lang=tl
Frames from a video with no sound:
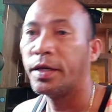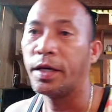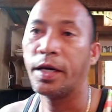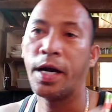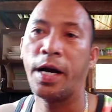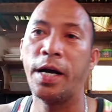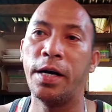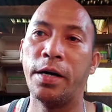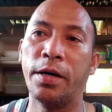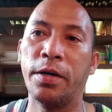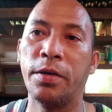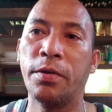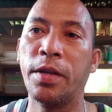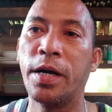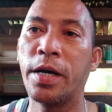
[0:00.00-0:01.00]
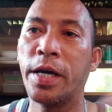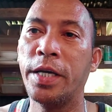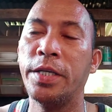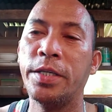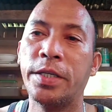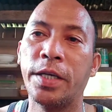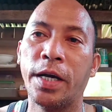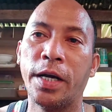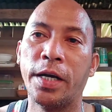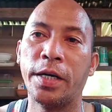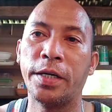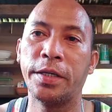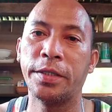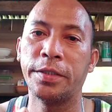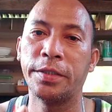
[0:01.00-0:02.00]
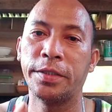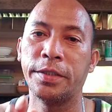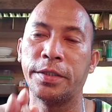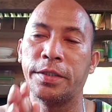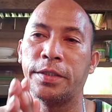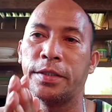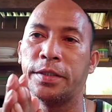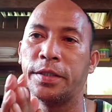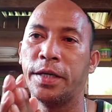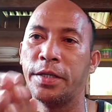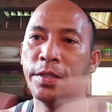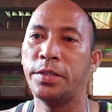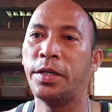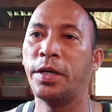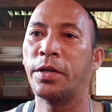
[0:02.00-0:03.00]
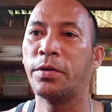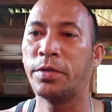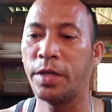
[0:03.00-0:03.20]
Kaya, yeah, yun lang guys ang isi-share ko